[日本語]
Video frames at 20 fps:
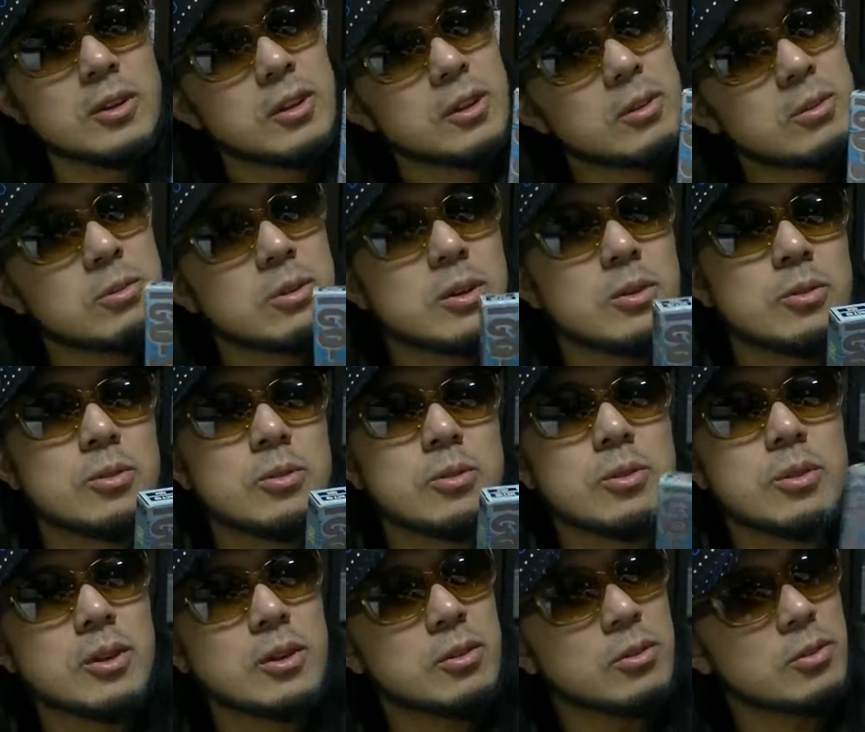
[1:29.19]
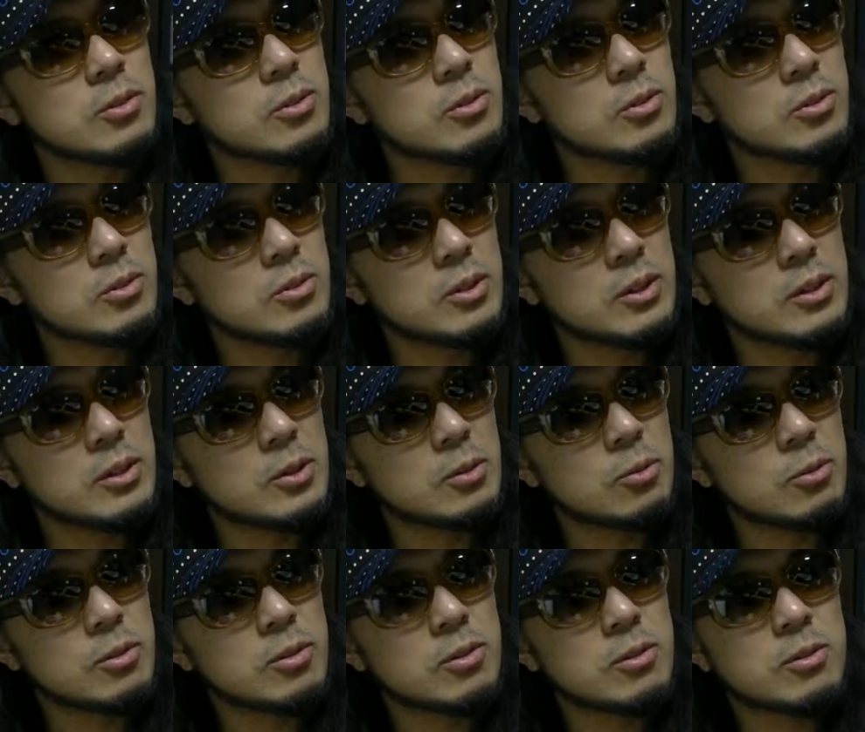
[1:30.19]
ど囲碁やる人からするとなんだ
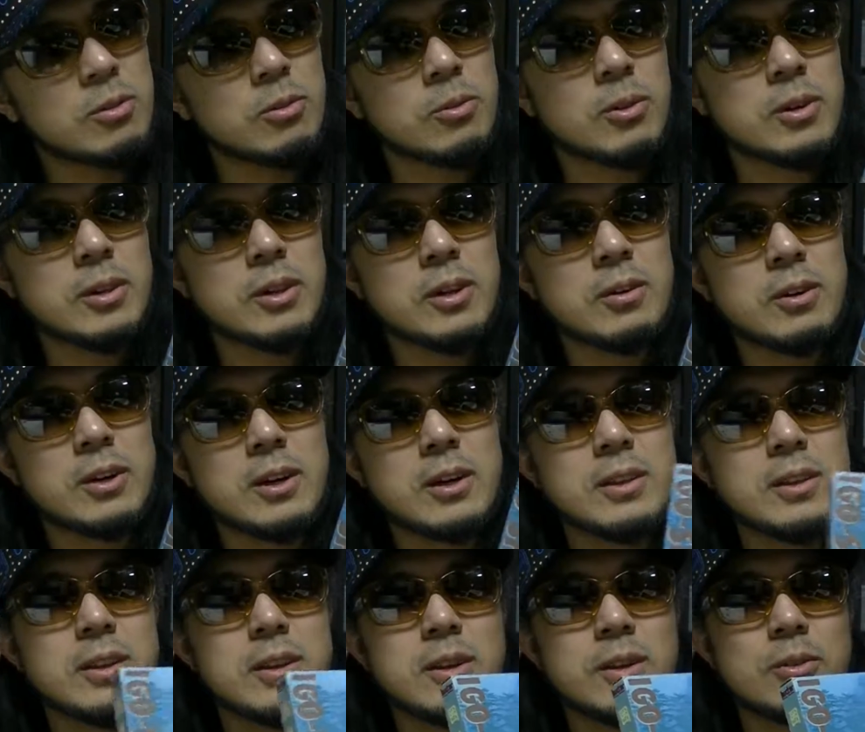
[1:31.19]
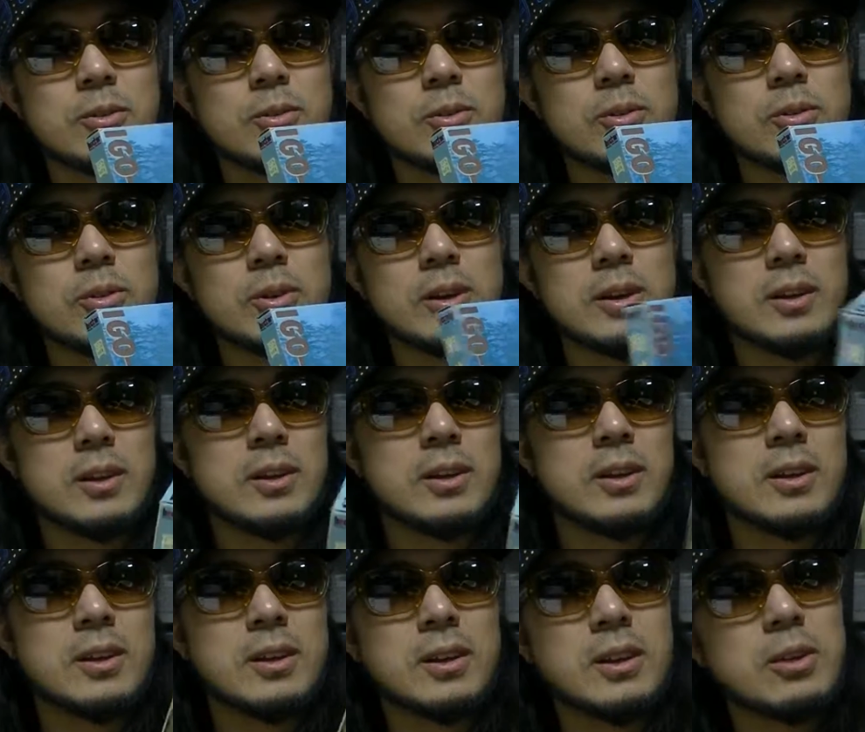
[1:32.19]
ろう落ち着くのかな分かんないけど、は
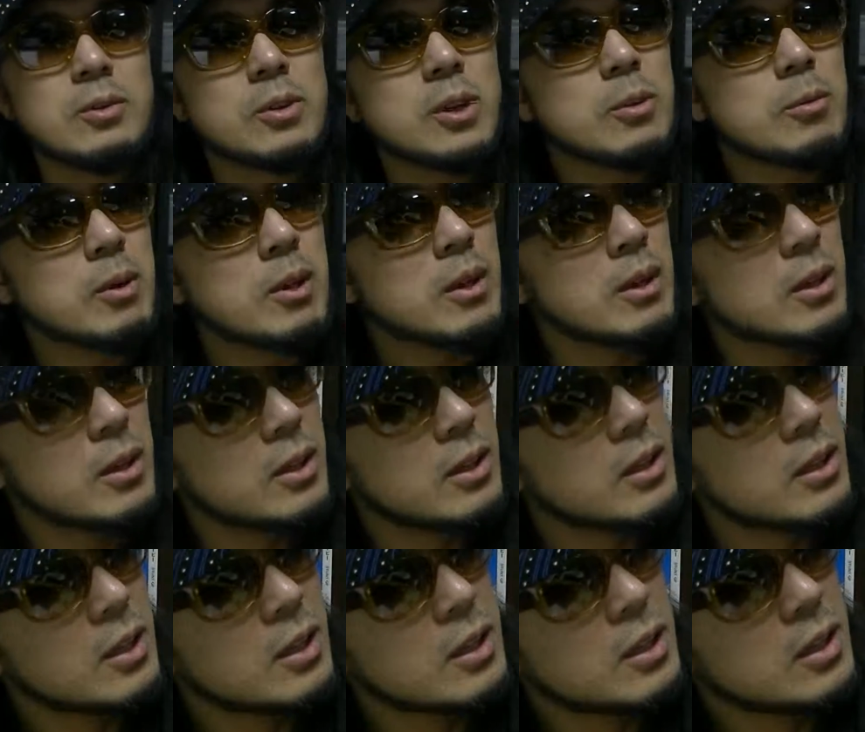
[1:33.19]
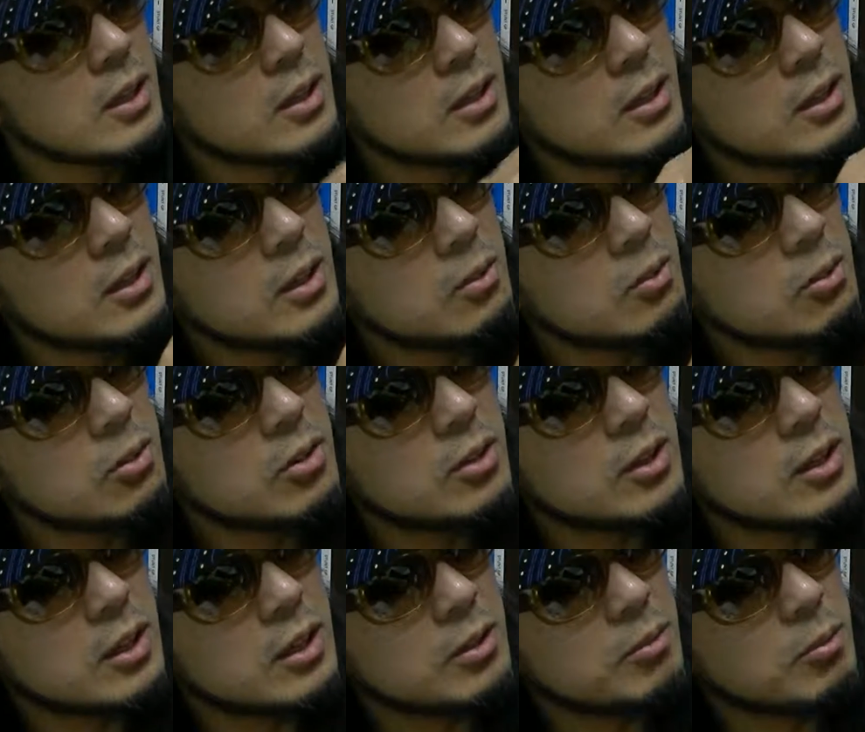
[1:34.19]
い、で裏面囲碁指
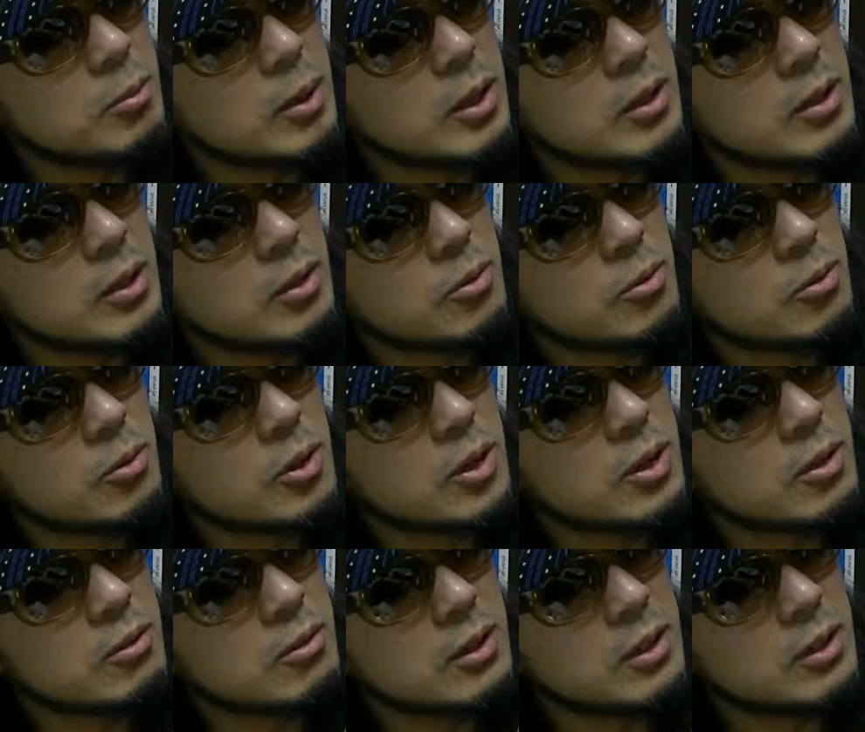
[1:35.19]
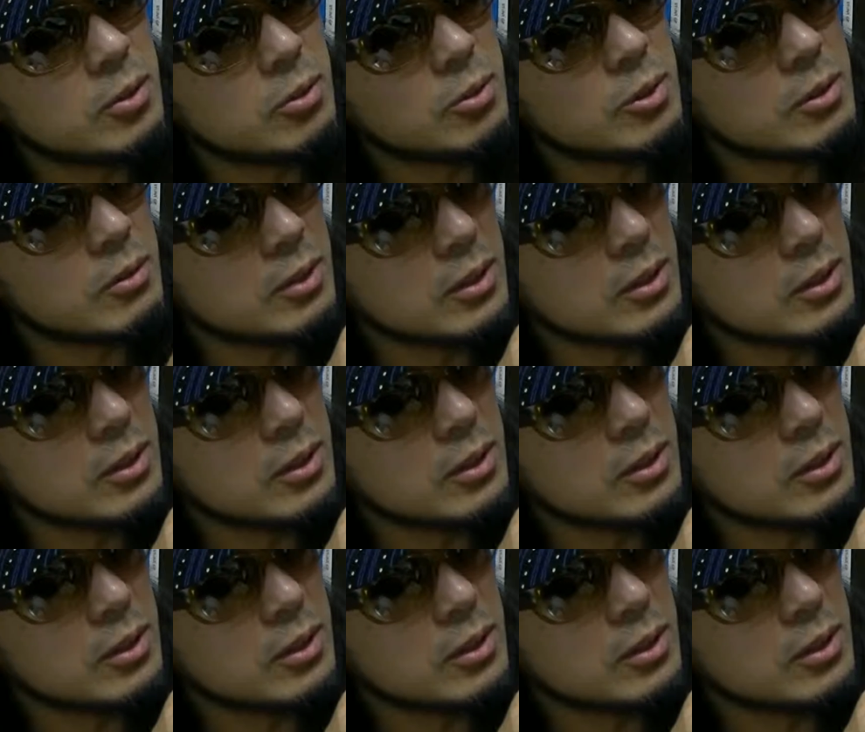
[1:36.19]
南まあねここら辺は表記